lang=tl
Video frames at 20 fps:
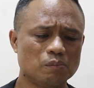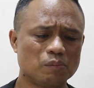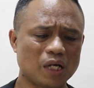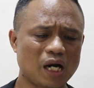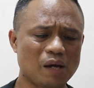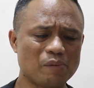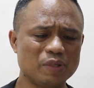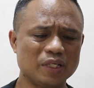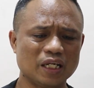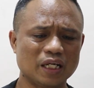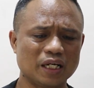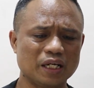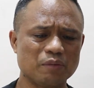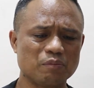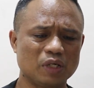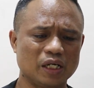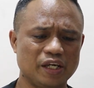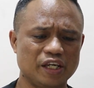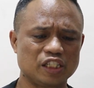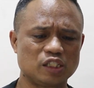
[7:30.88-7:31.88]
marami na rin
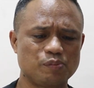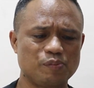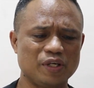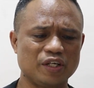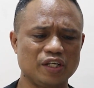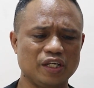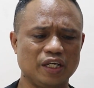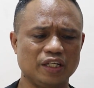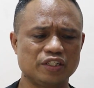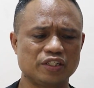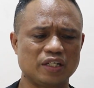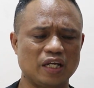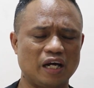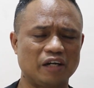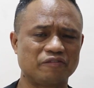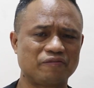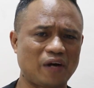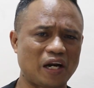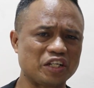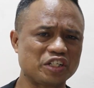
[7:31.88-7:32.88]
mga experience na
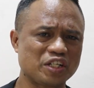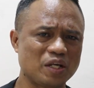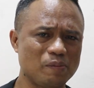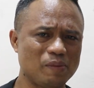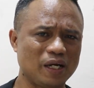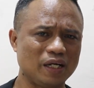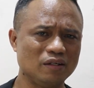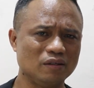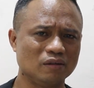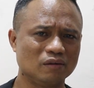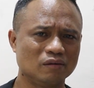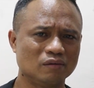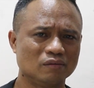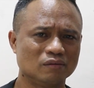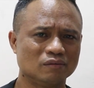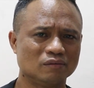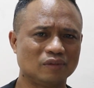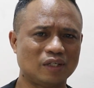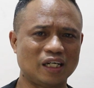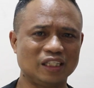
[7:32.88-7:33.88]
ang France naman,
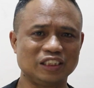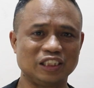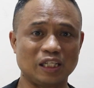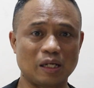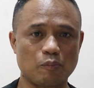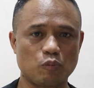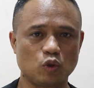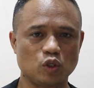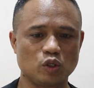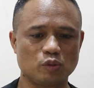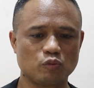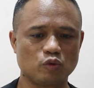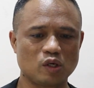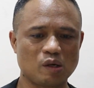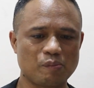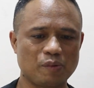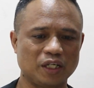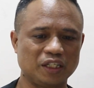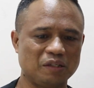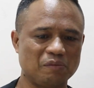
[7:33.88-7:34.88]
uh, si Napoleon
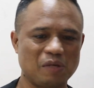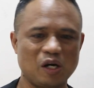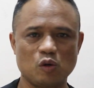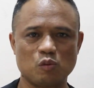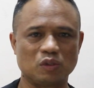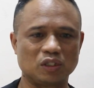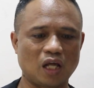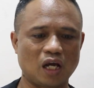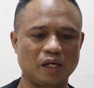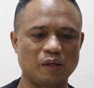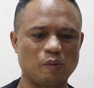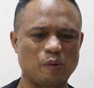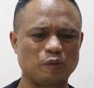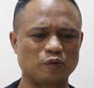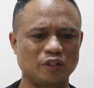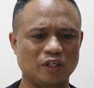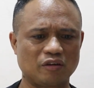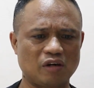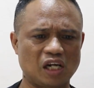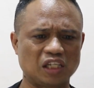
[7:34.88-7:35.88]
Bonaparte, diba, umatake pa
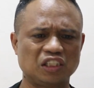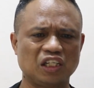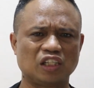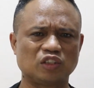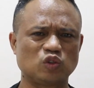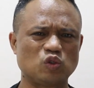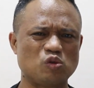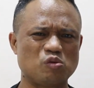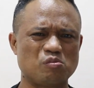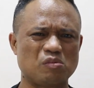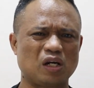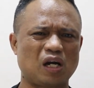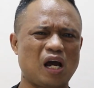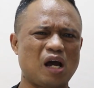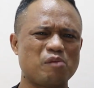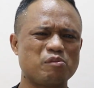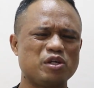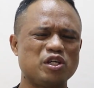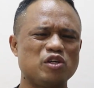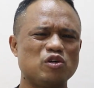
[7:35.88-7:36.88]
kundang Russia. So
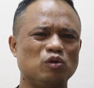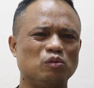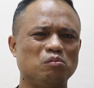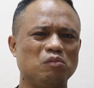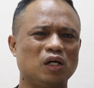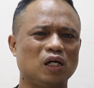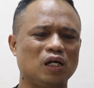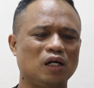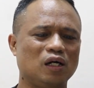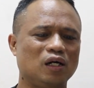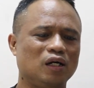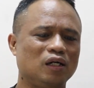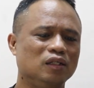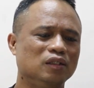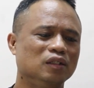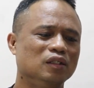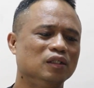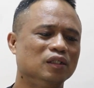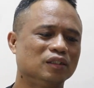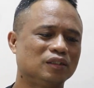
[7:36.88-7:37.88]
marami yung mga
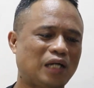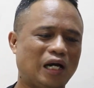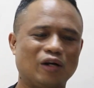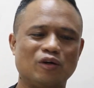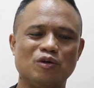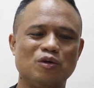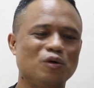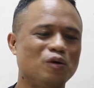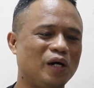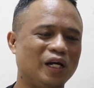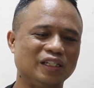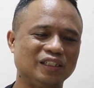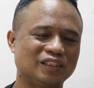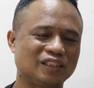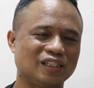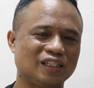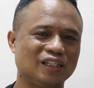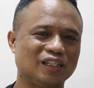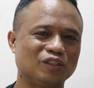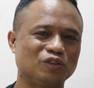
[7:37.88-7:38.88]
kaguluhan
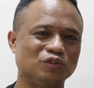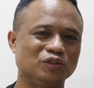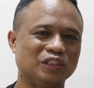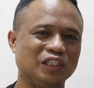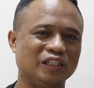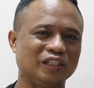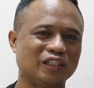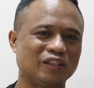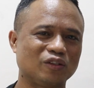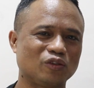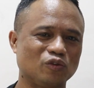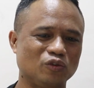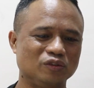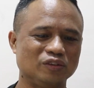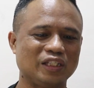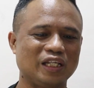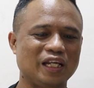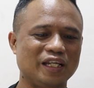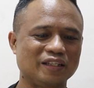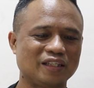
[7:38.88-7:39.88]
sa
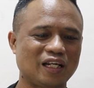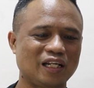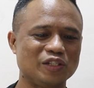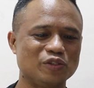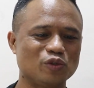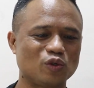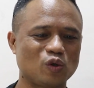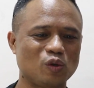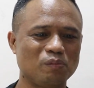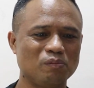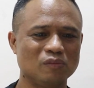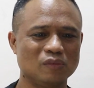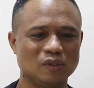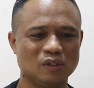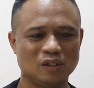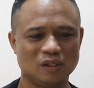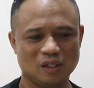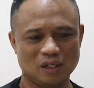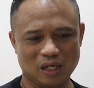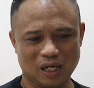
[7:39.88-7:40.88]
continental Europe
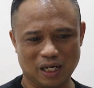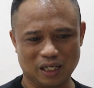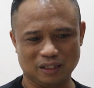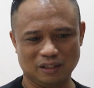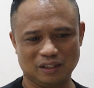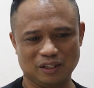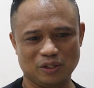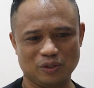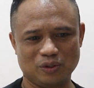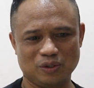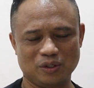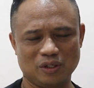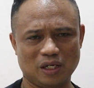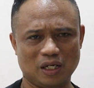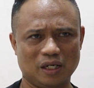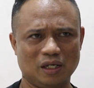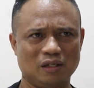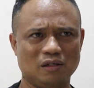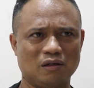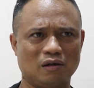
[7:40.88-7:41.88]
at yun
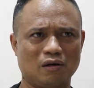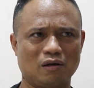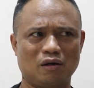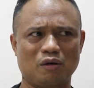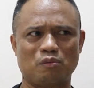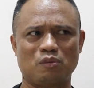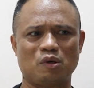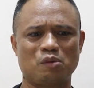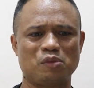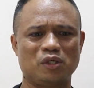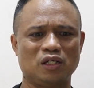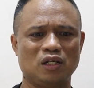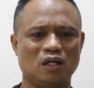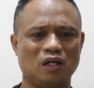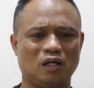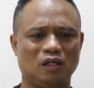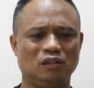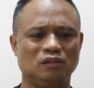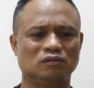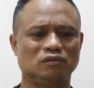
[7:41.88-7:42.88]
ay nararamdaman
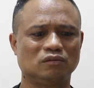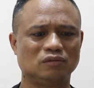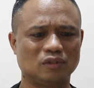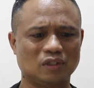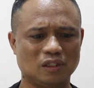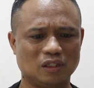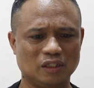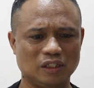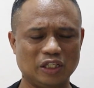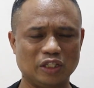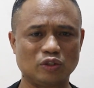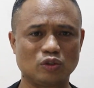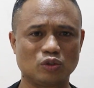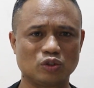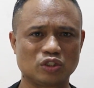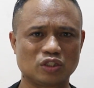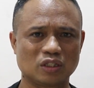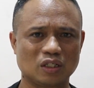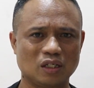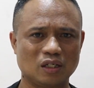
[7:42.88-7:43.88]
nila uh, dito
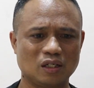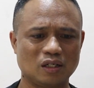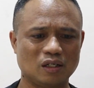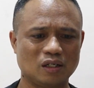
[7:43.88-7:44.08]
sa